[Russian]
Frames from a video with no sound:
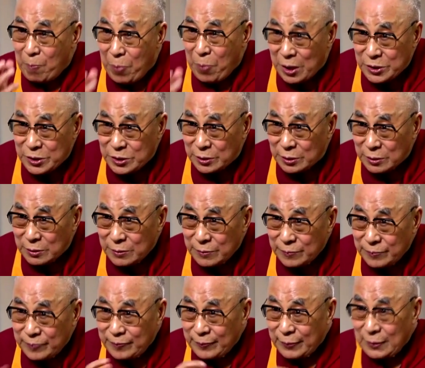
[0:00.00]

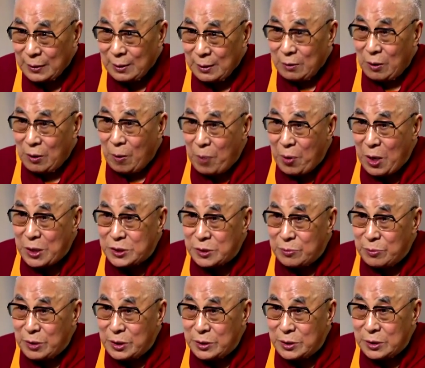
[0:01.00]
Сострадание — это
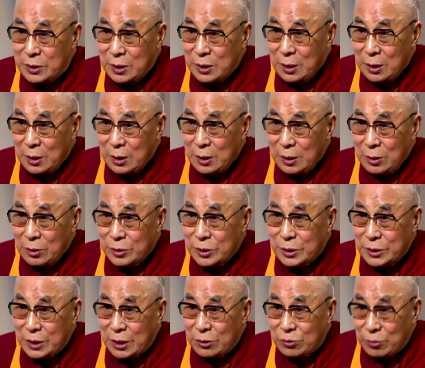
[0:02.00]
когда ты заботишься
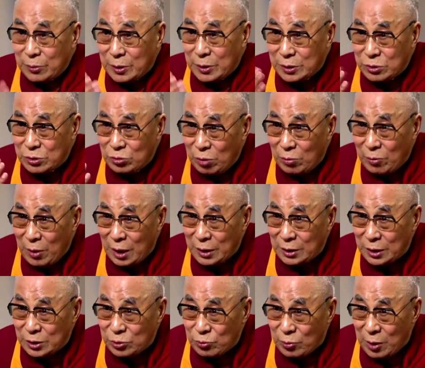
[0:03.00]
о благополучии
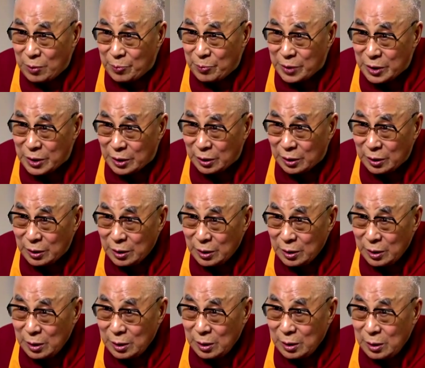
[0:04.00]
других людей
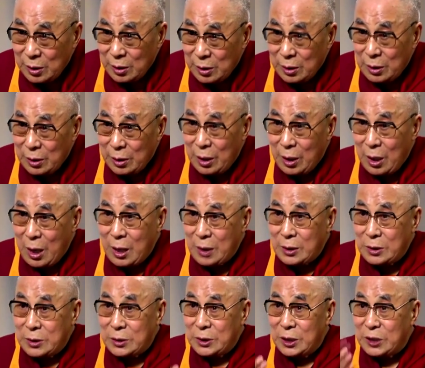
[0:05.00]
и уважаешь
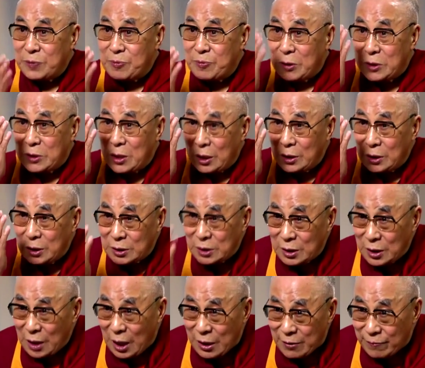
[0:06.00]
чужую жизнь.
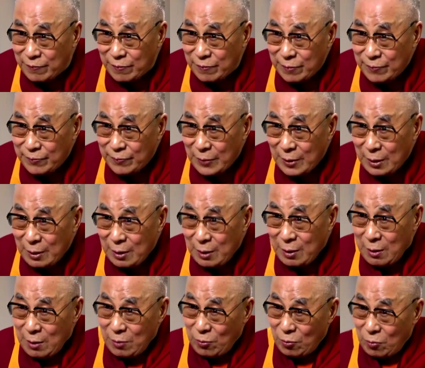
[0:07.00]
При
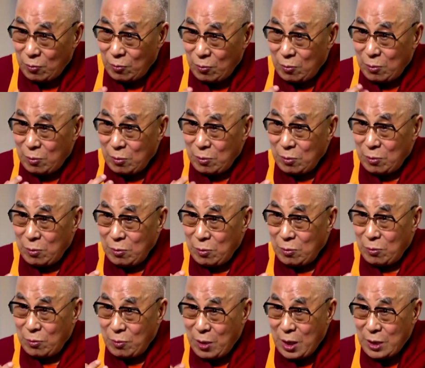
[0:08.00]
такой
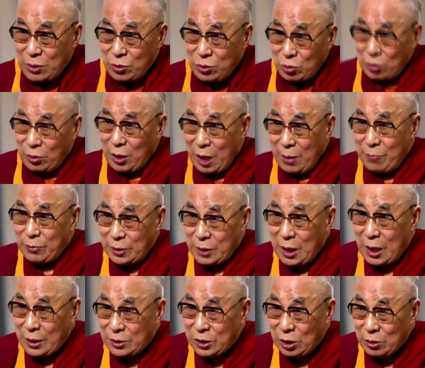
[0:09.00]
убежденности
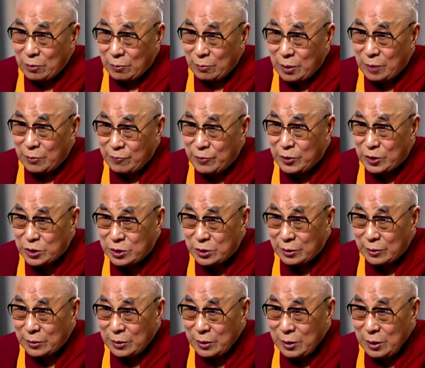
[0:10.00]
невозможно вести себя
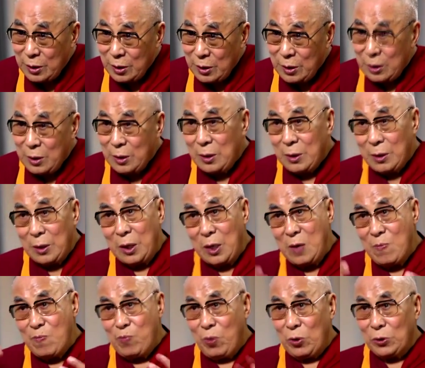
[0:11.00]
агрессивно,
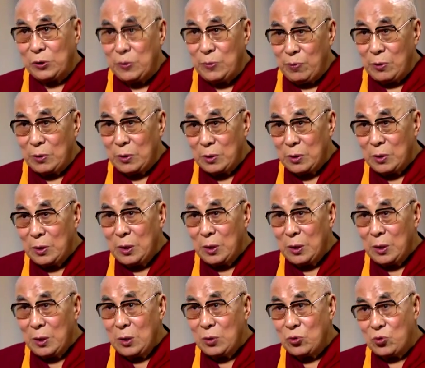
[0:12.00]

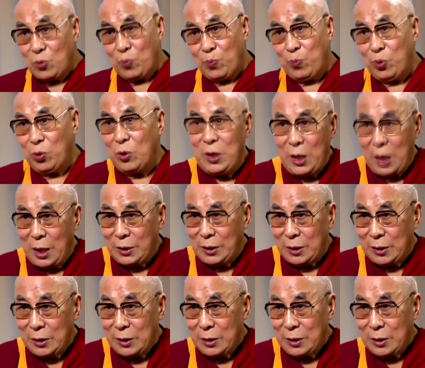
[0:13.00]
обманывать